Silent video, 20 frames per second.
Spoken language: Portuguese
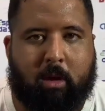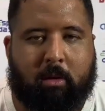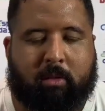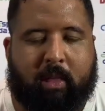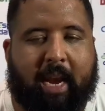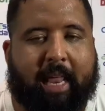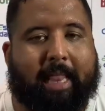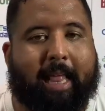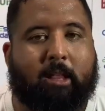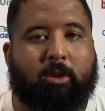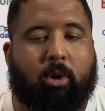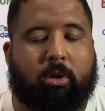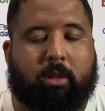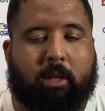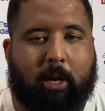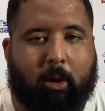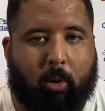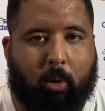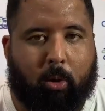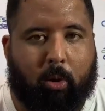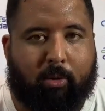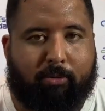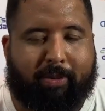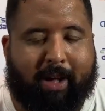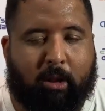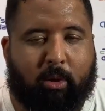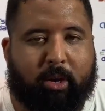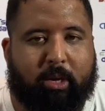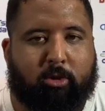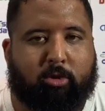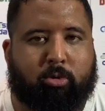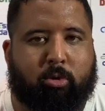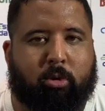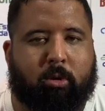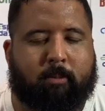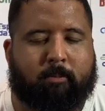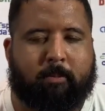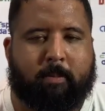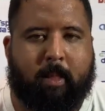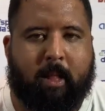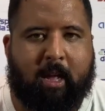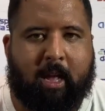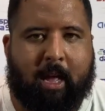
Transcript: Treinador tricolor valorizou